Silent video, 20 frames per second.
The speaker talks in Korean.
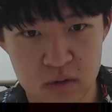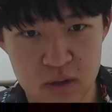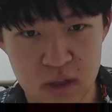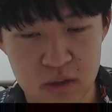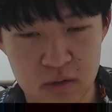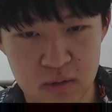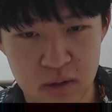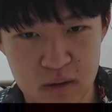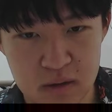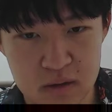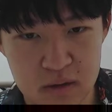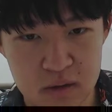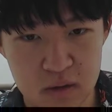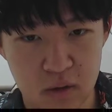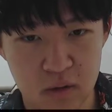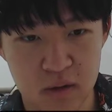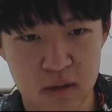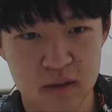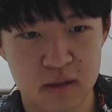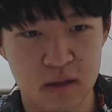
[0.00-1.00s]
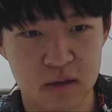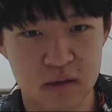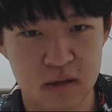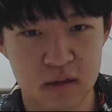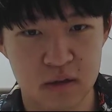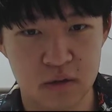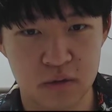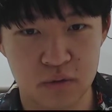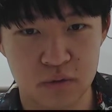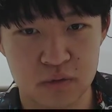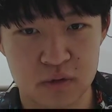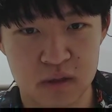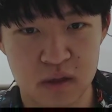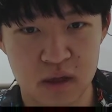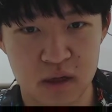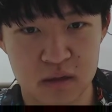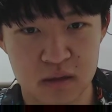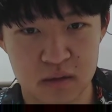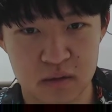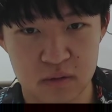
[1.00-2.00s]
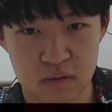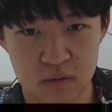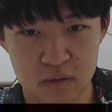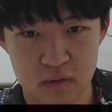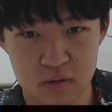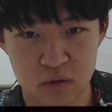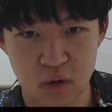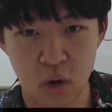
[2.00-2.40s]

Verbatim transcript: 최소한 그0의 상태를 유지해야 되는 거예요.